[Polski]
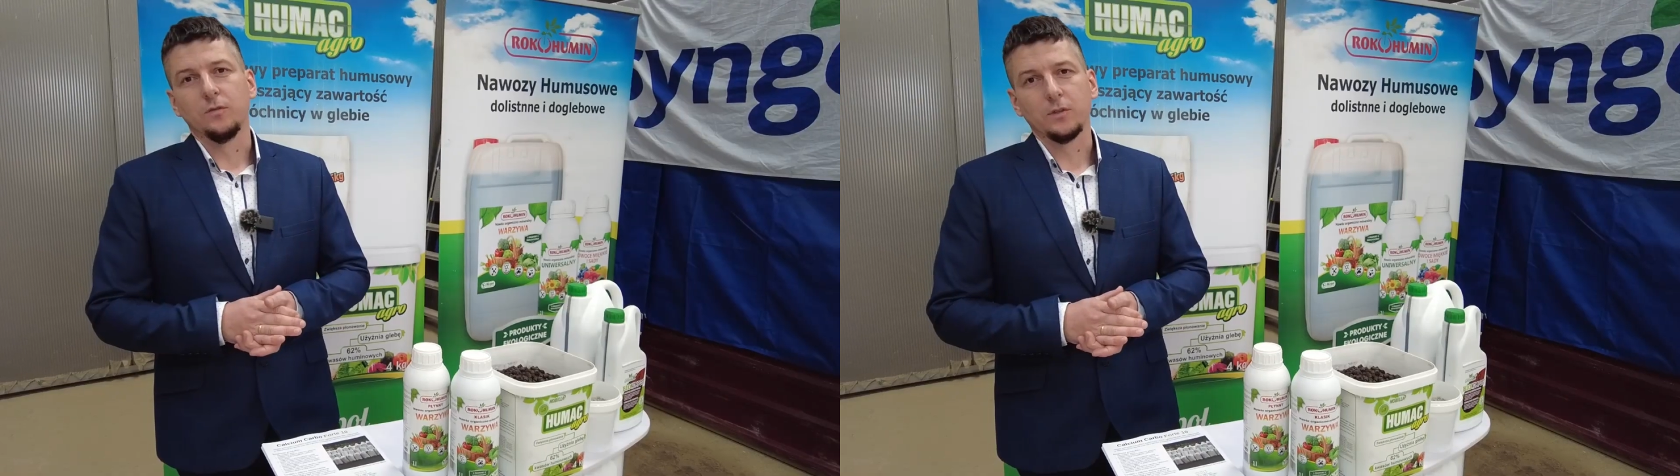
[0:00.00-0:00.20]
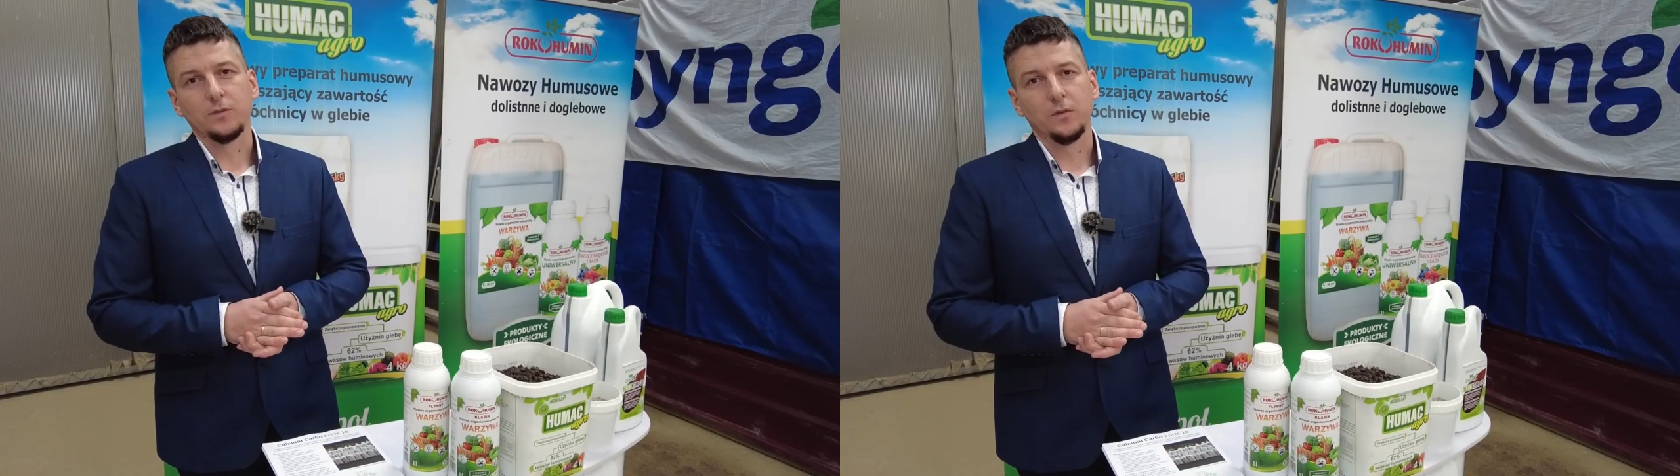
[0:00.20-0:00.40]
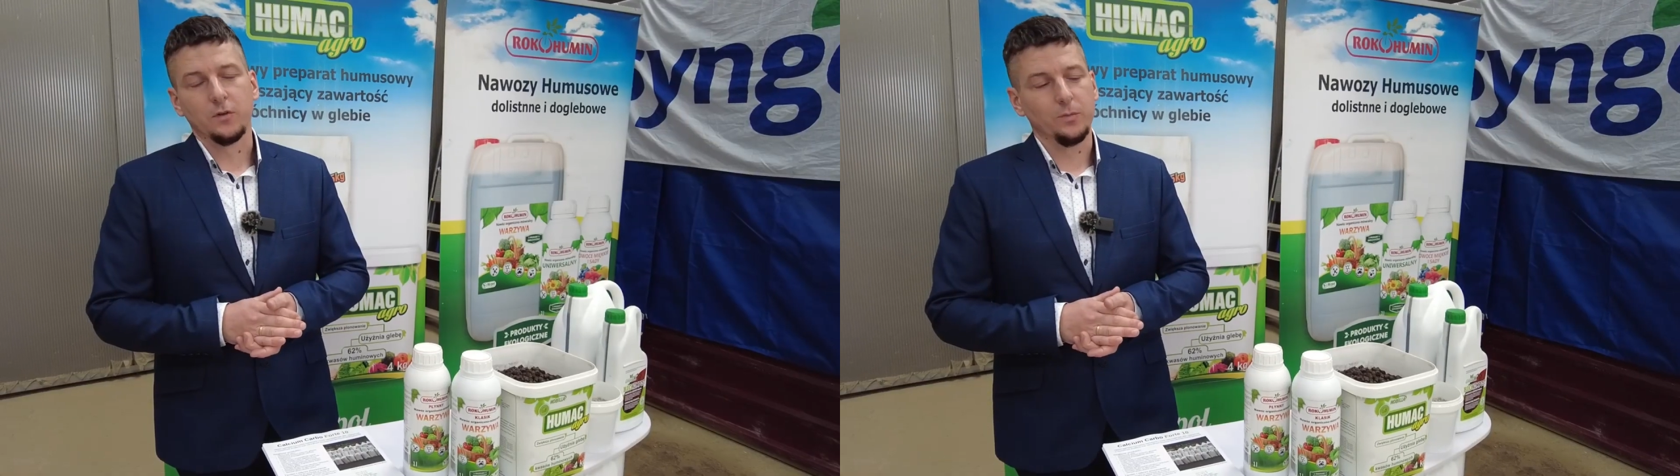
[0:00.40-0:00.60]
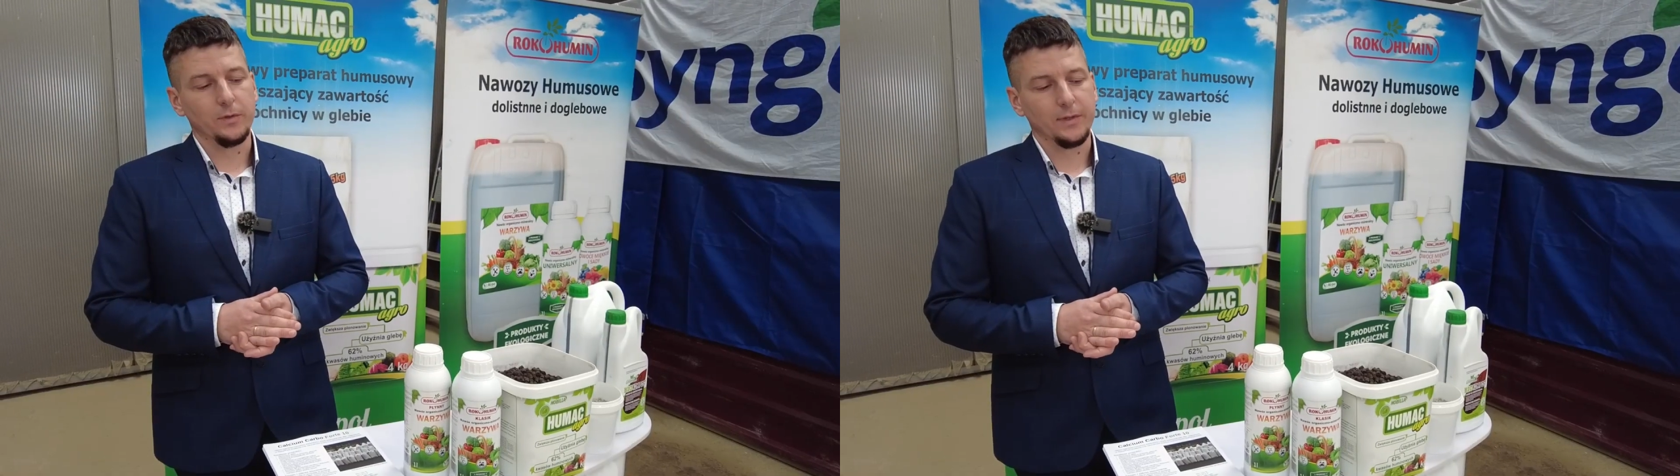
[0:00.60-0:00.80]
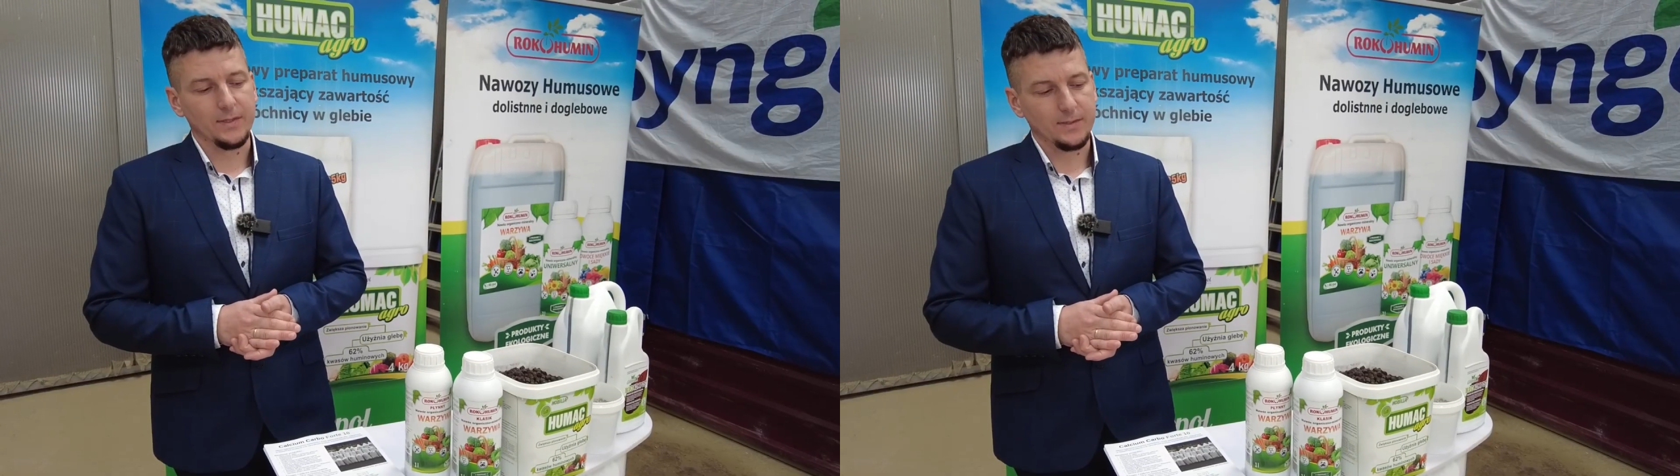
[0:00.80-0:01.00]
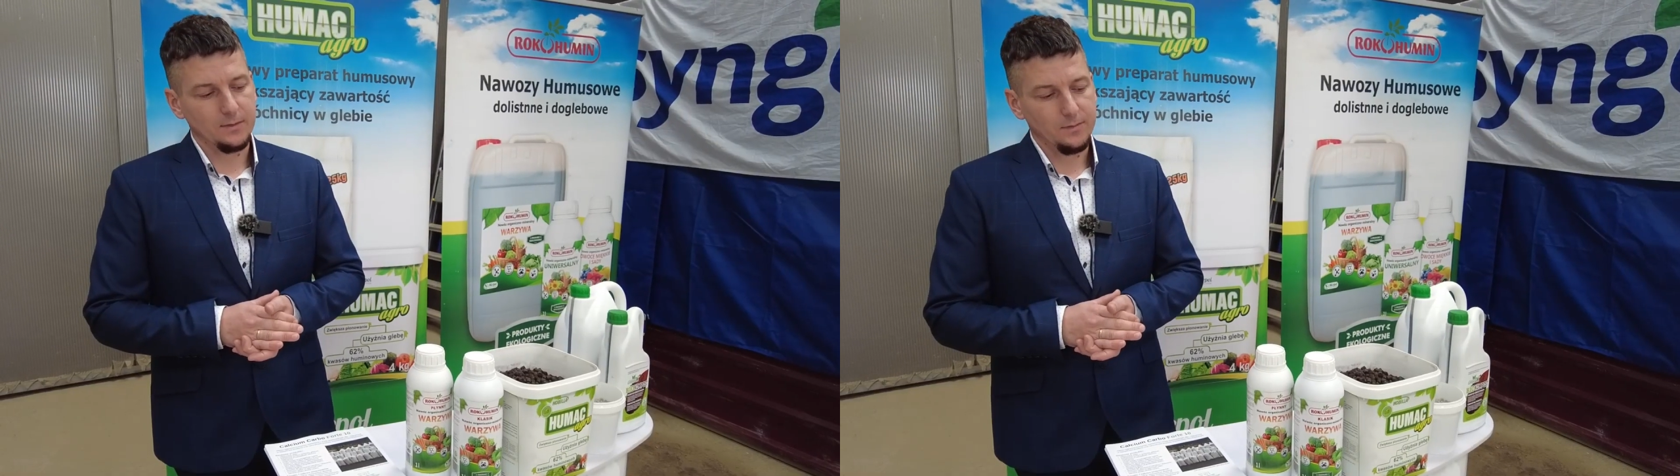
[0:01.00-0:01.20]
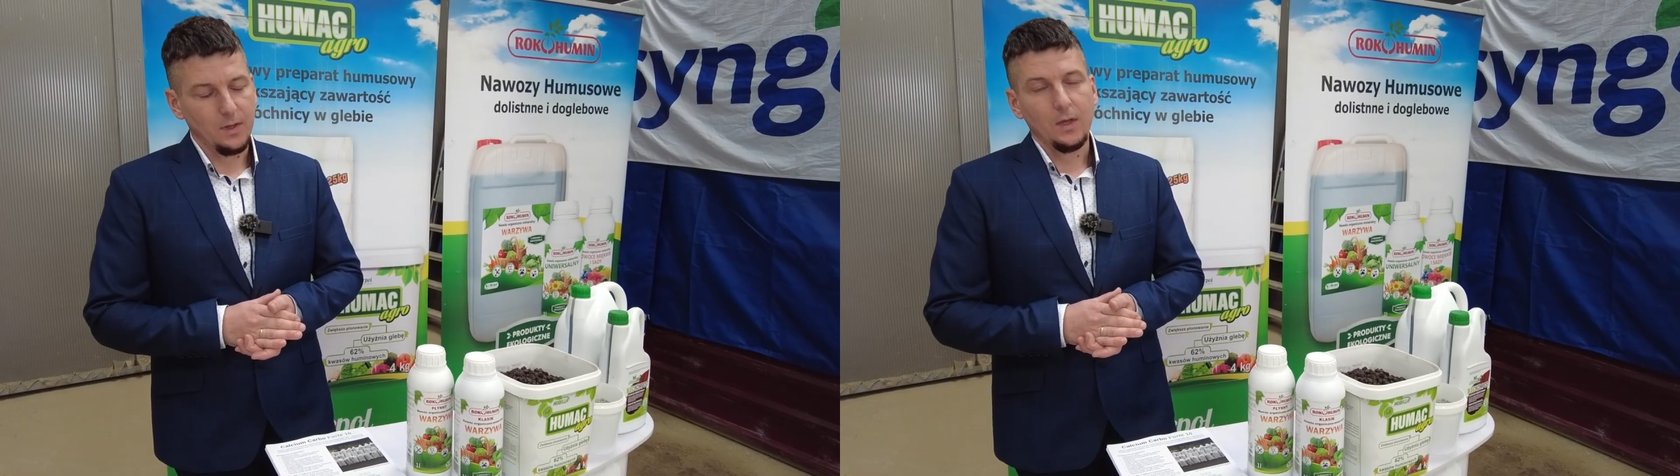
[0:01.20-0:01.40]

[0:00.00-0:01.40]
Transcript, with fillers: fosfor, potas,